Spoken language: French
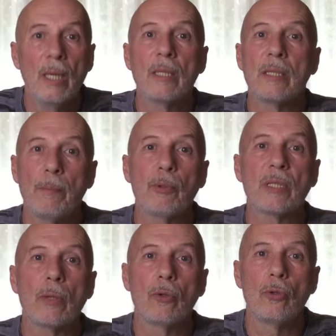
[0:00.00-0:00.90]
C'est pour
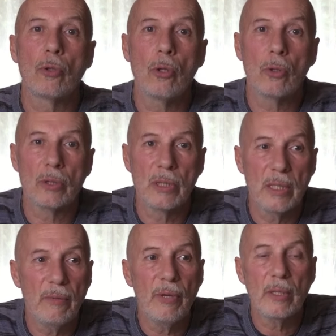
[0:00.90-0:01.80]
ça que le Coran
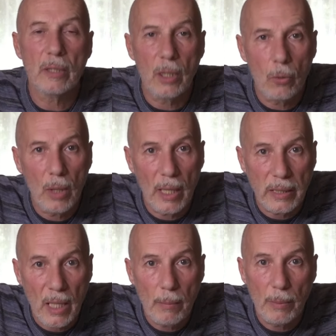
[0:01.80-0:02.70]
disait Kihul
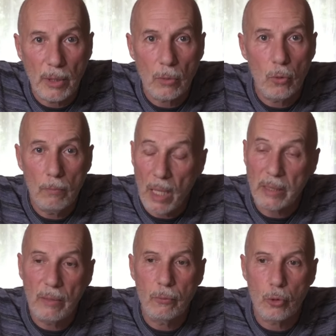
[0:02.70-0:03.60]
ayyam aminkum,
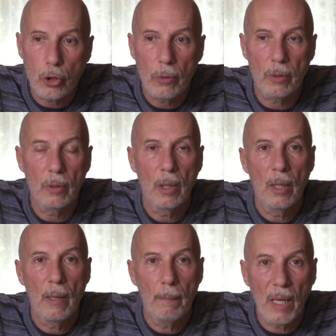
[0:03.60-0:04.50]
mariez-vous jeunes,
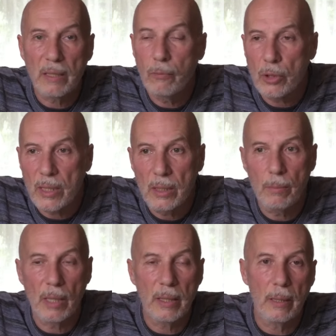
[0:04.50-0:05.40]
mariez vos
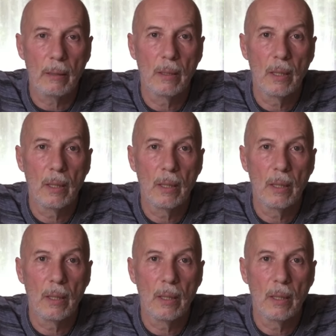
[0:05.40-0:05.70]
célibataires.